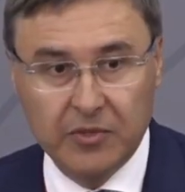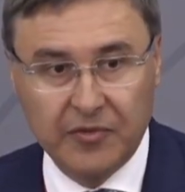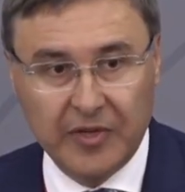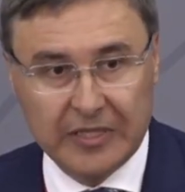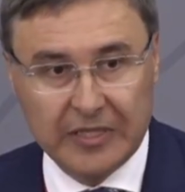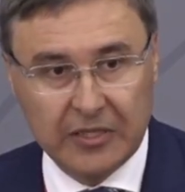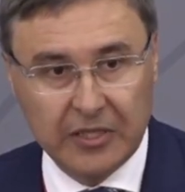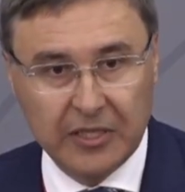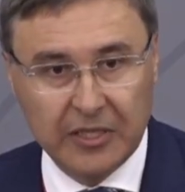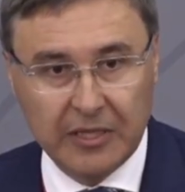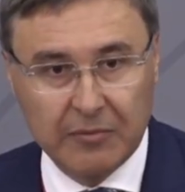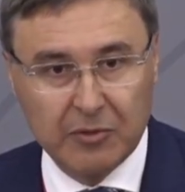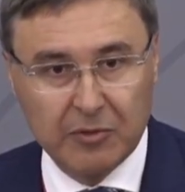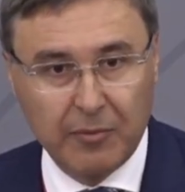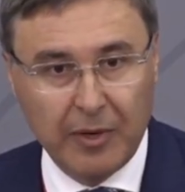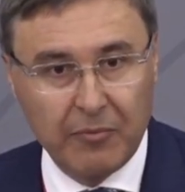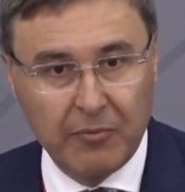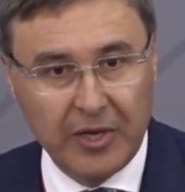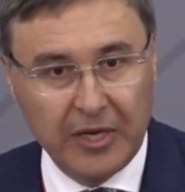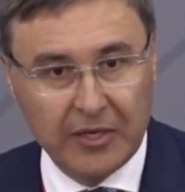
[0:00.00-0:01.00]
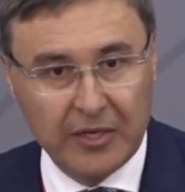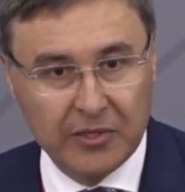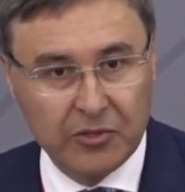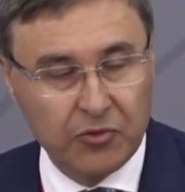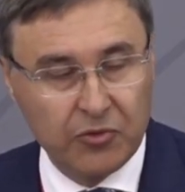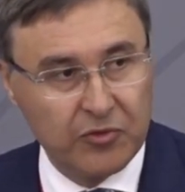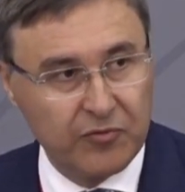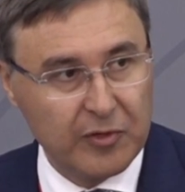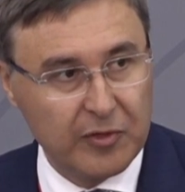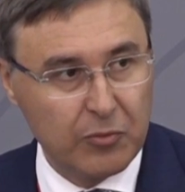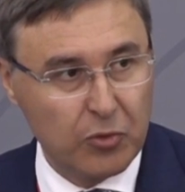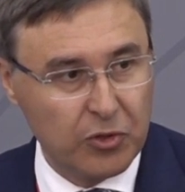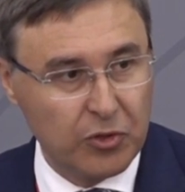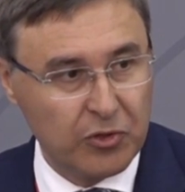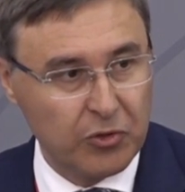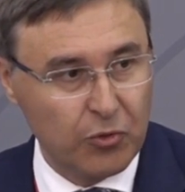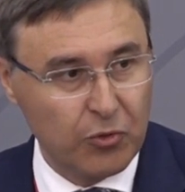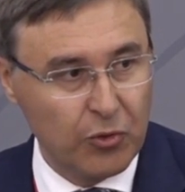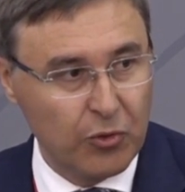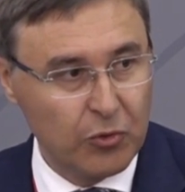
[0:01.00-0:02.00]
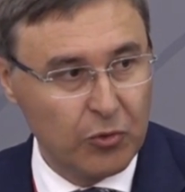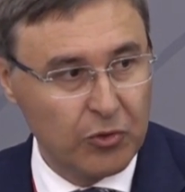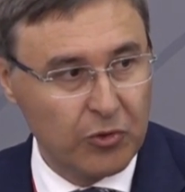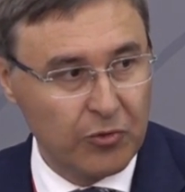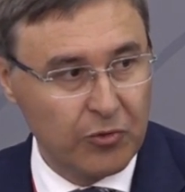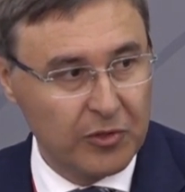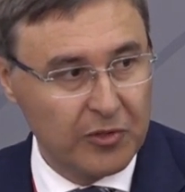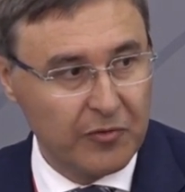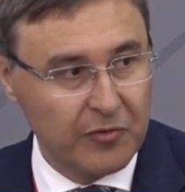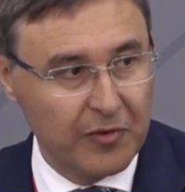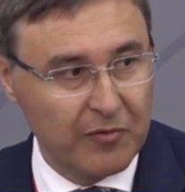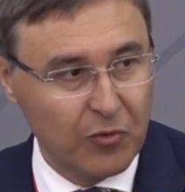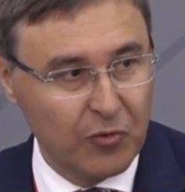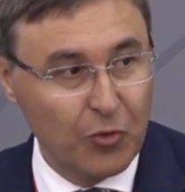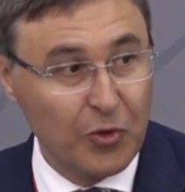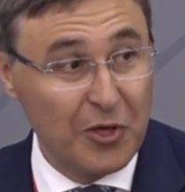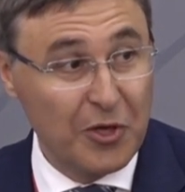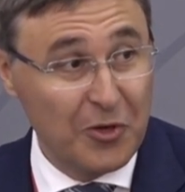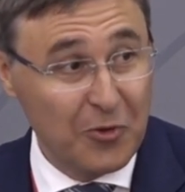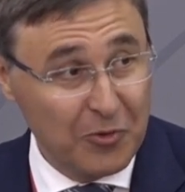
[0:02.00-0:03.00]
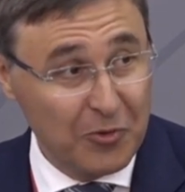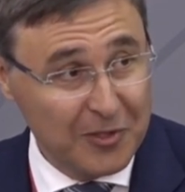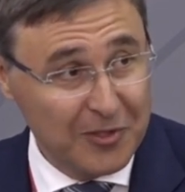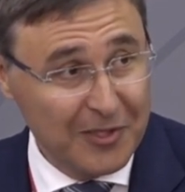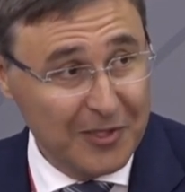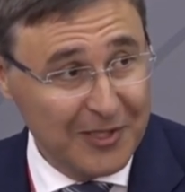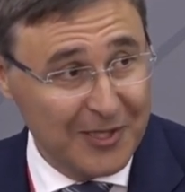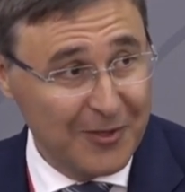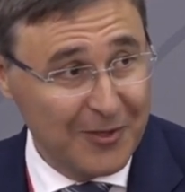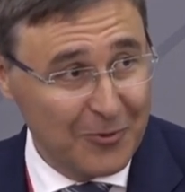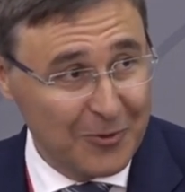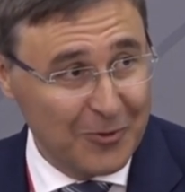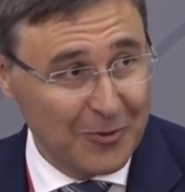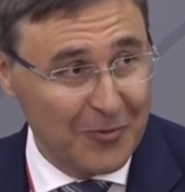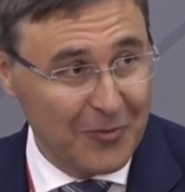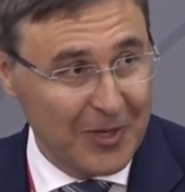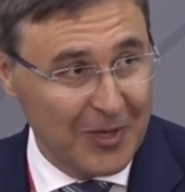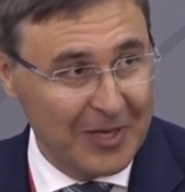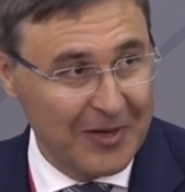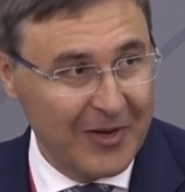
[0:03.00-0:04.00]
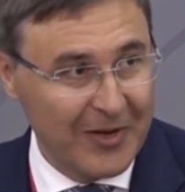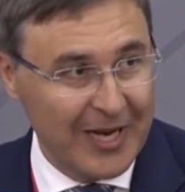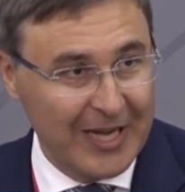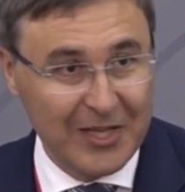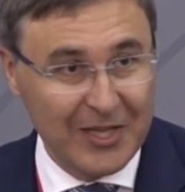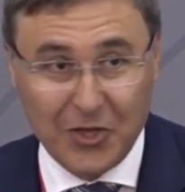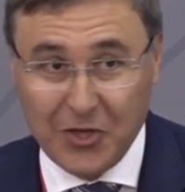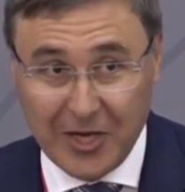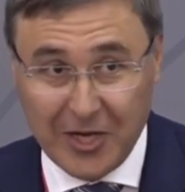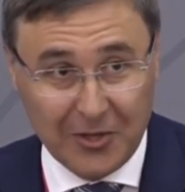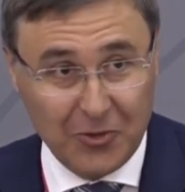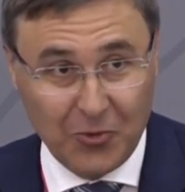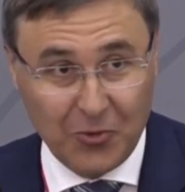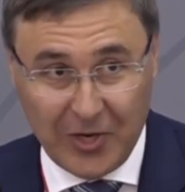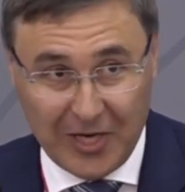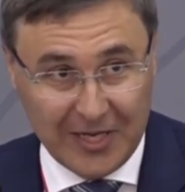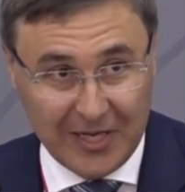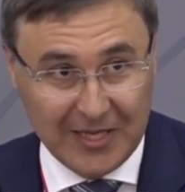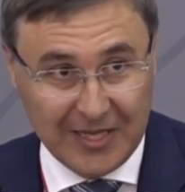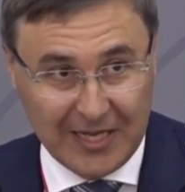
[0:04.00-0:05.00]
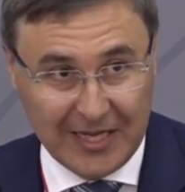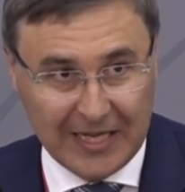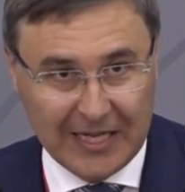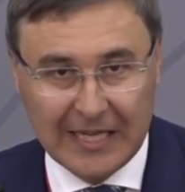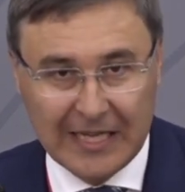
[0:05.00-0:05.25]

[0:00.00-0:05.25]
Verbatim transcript: связанные там, с мобильностью и с возможностью трудоустройства в других юрисдикциях, условно говоря, они не актуальны.